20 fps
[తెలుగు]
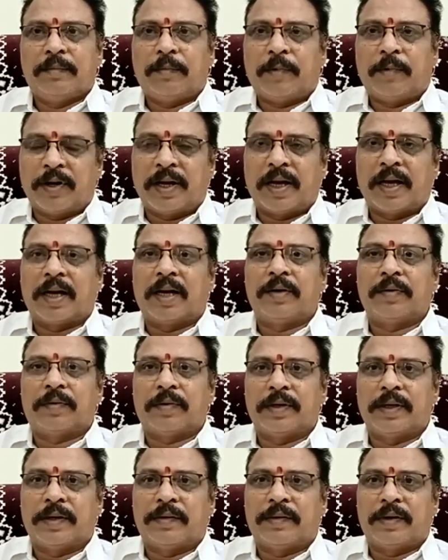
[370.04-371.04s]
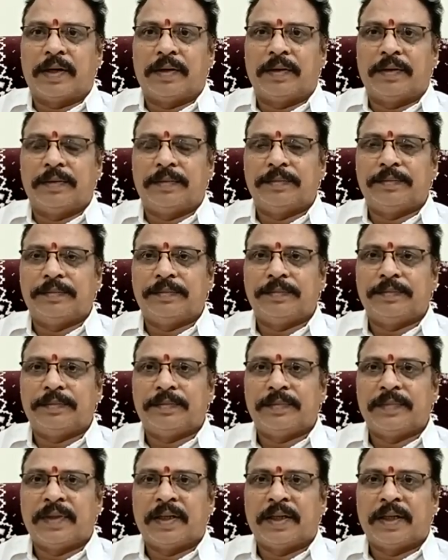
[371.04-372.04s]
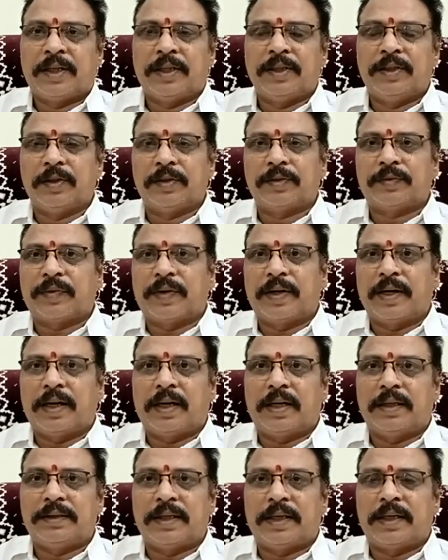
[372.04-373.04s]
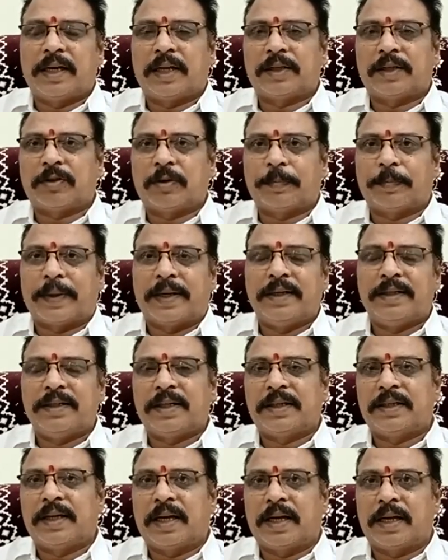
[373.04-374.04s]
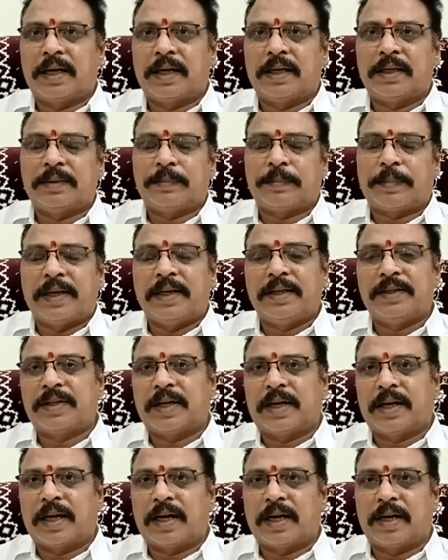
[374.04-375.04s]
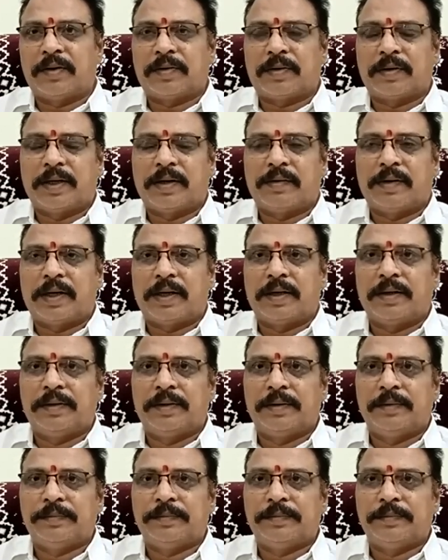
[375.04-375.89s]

మోయాలనుకునే వాళ్ళు హిందుత్వ ఎజెండాతో పనిచేయ పని చేయాలనుకునే వాళ్ళు